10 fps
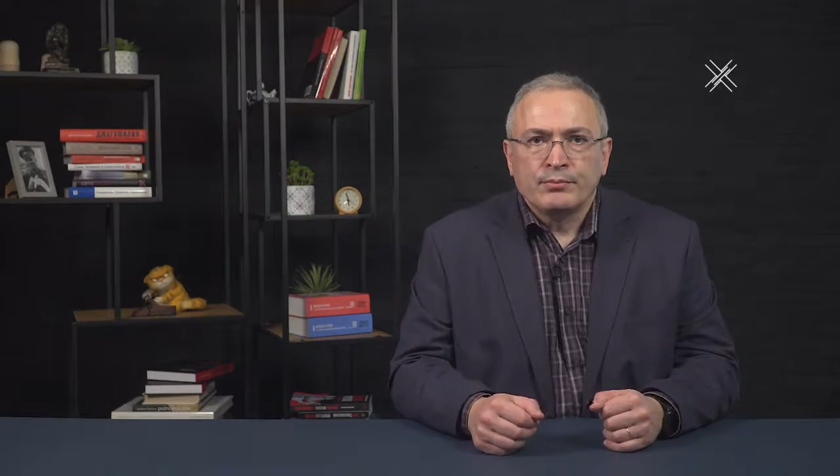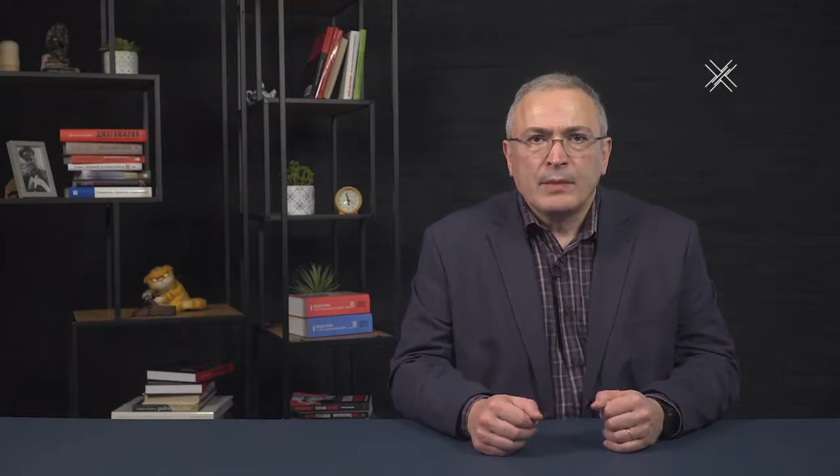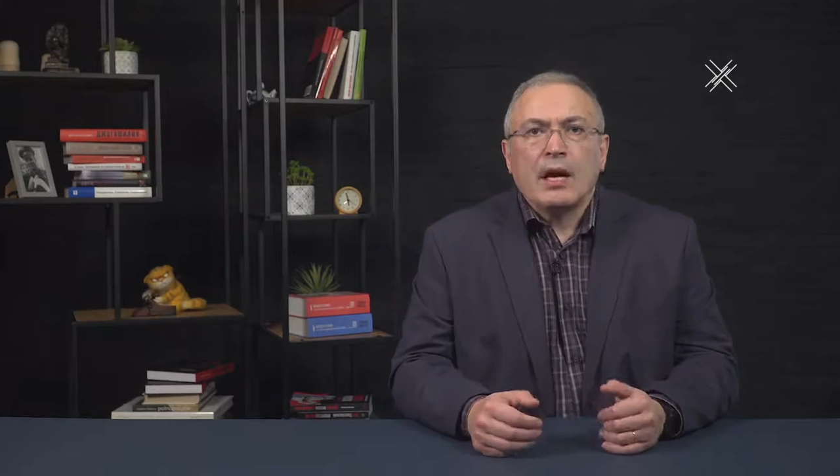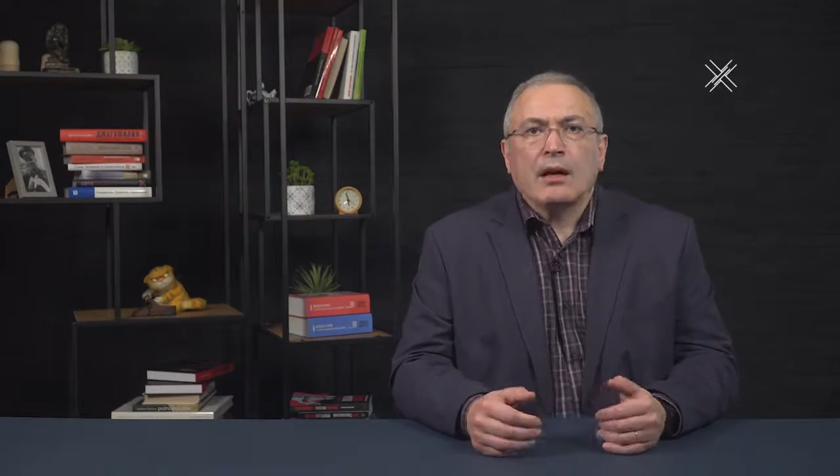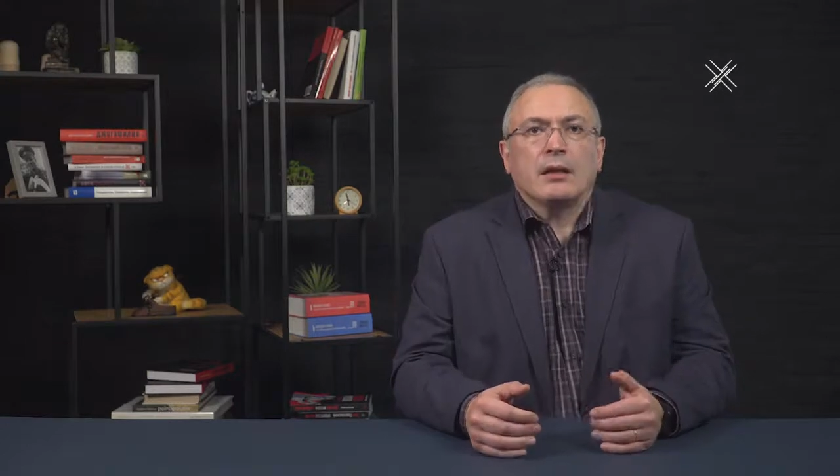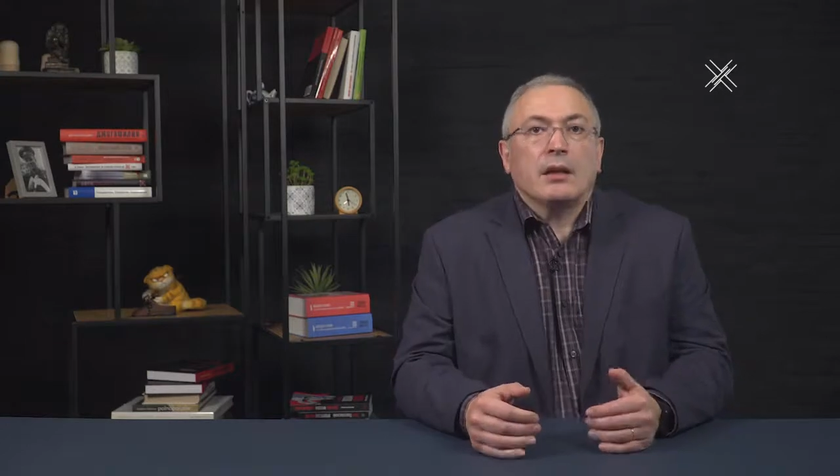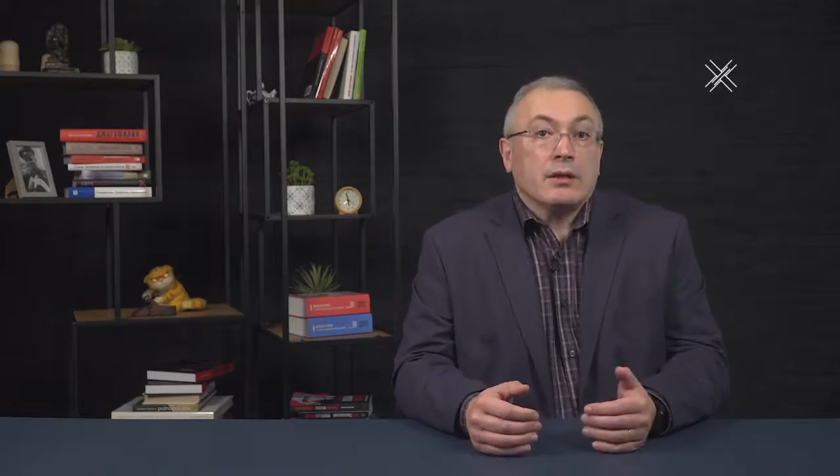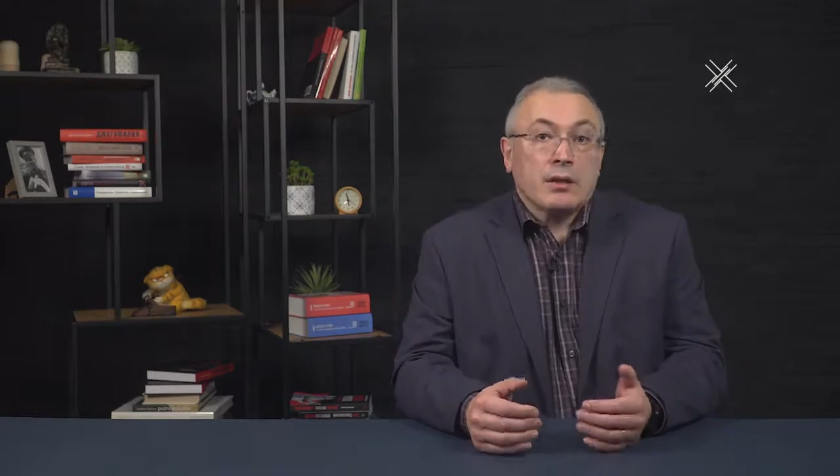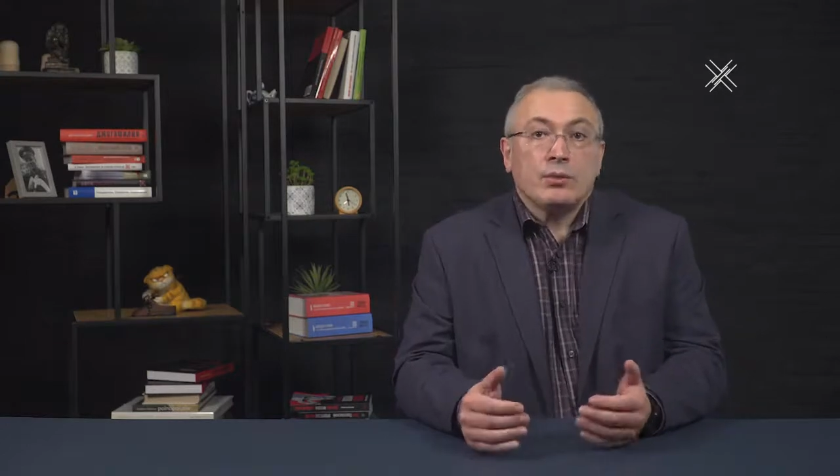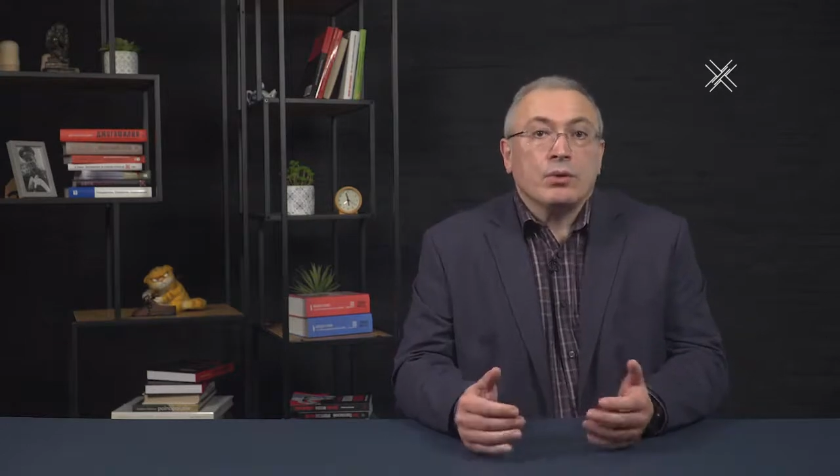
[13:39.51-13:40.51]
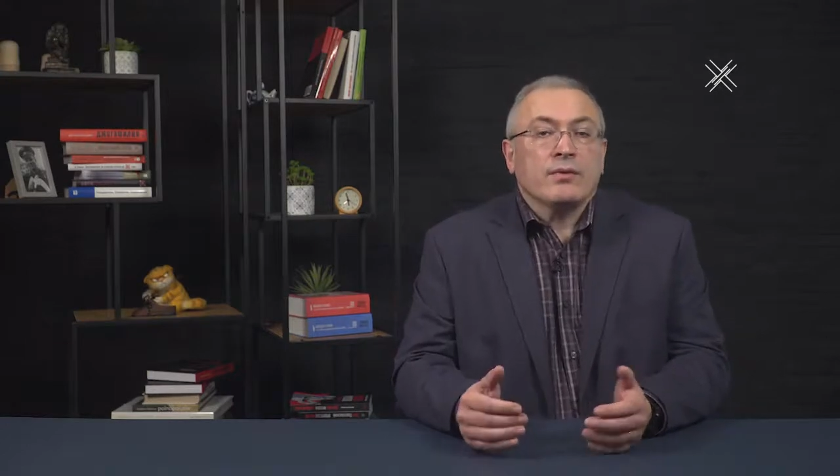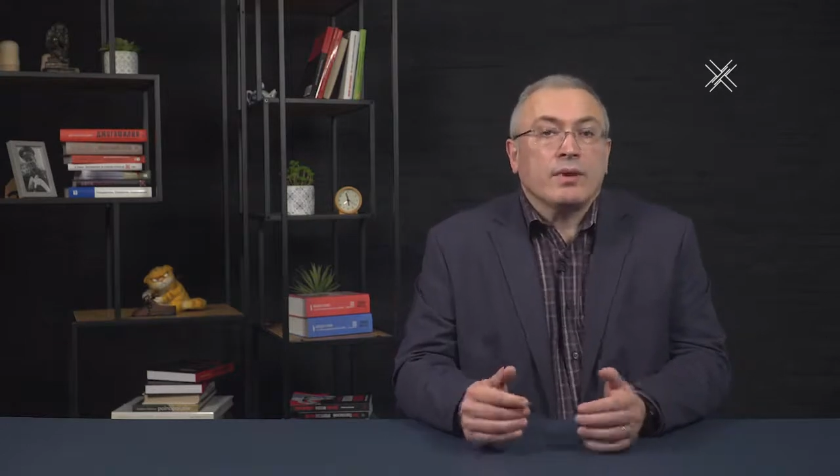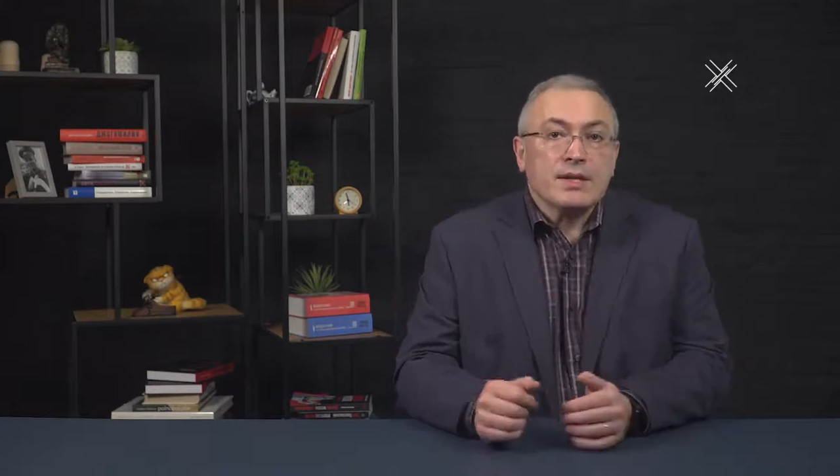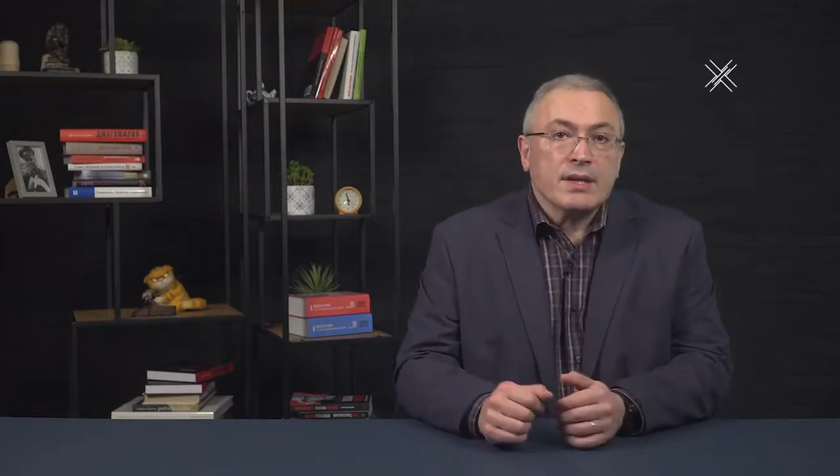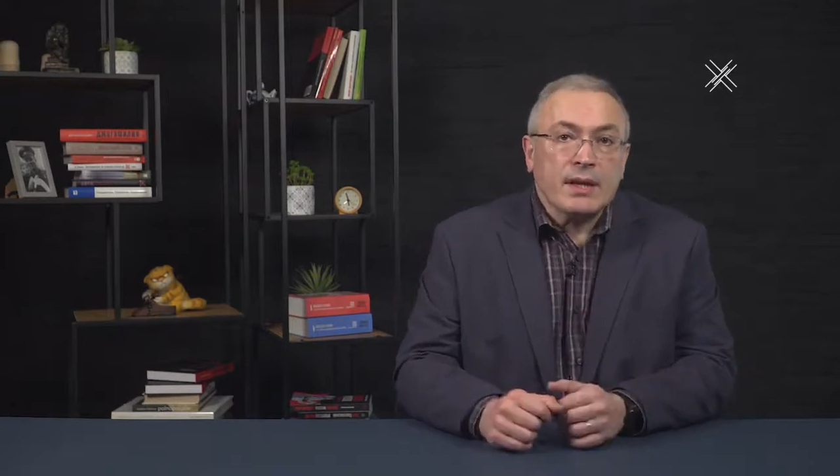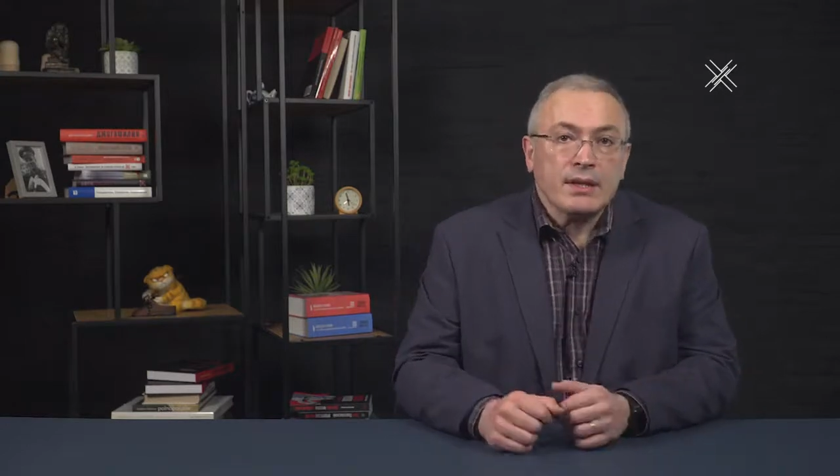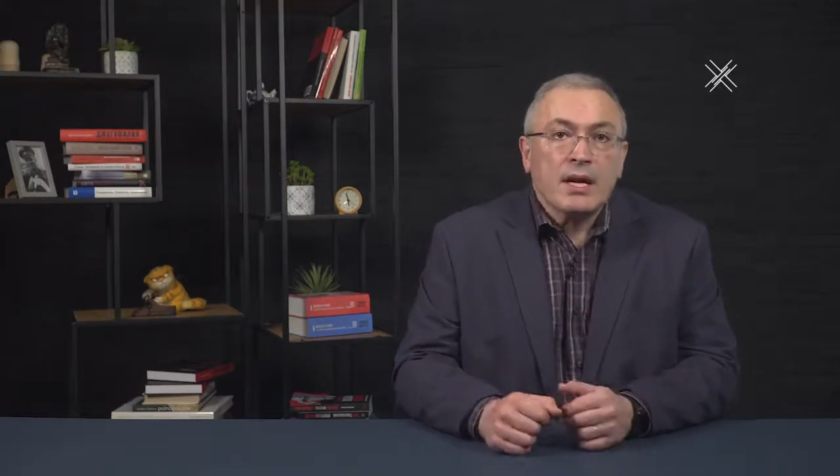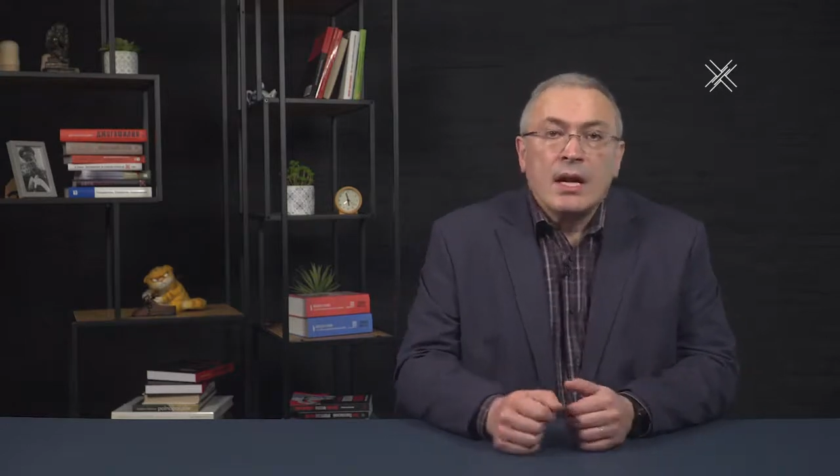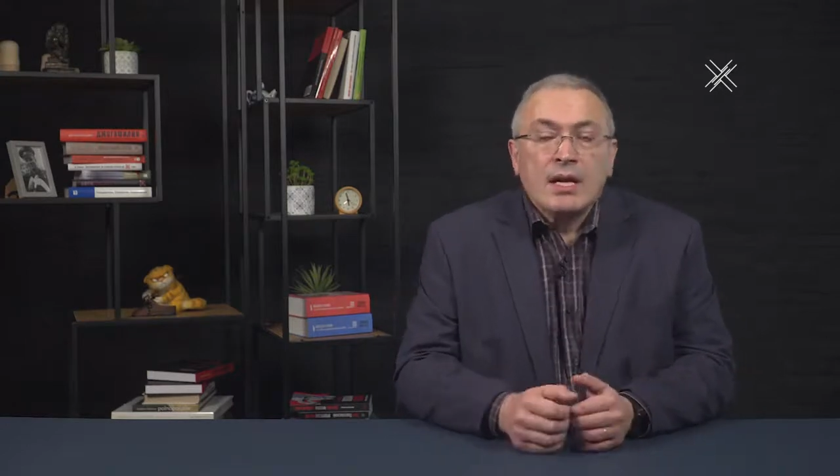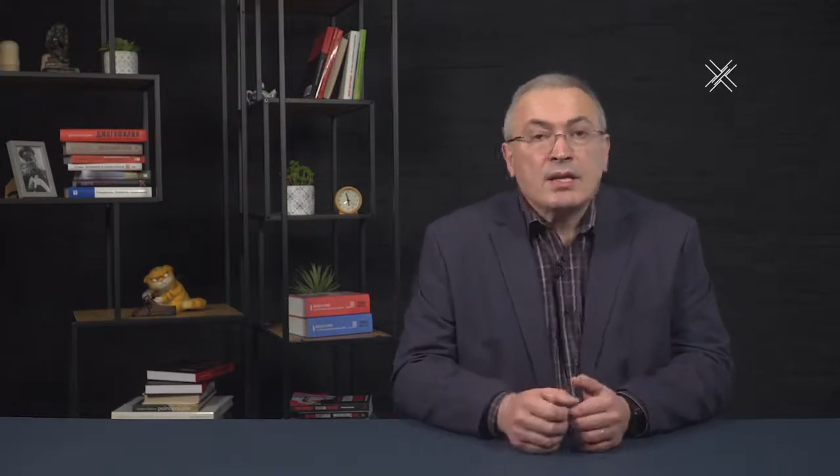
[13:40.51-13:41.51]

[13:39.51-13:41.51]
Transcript: Да, это идет в разрез